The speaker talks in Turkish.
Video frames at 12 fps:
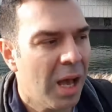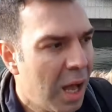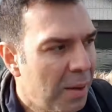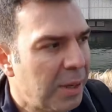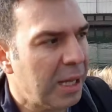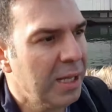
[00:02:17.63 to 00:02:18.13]

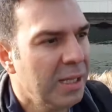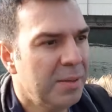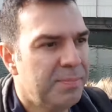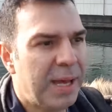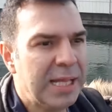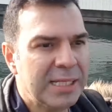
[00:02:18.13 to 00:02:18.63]
Ama
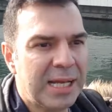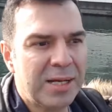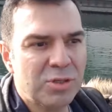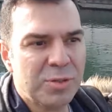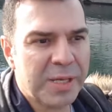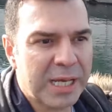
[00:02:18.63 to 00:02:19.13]
ben daha
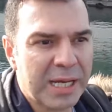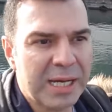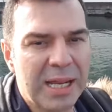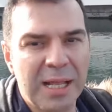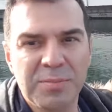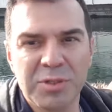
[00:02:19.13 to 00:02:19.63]
önce bir karar
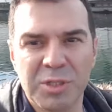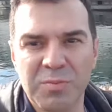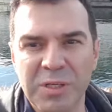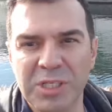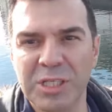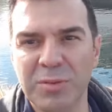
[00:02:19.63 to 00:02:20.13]
almıştım
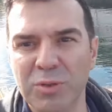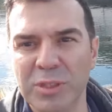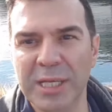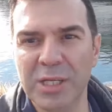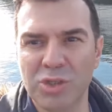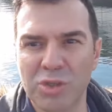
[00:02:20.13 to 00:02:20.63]
ve şimdi bunu
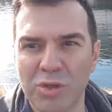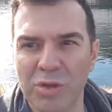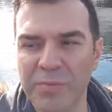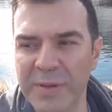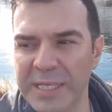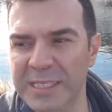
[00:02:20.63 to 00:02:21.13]

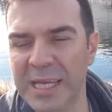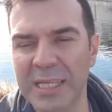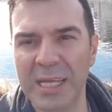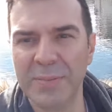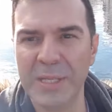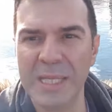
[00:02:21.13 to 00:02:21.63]
değiştiriyorum ve
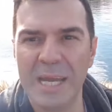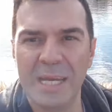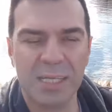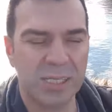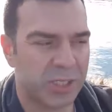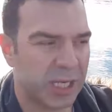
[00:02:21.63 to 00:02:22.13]
insanlar beni
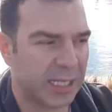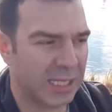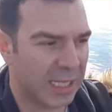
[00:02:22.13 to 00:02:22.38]
yargılayacak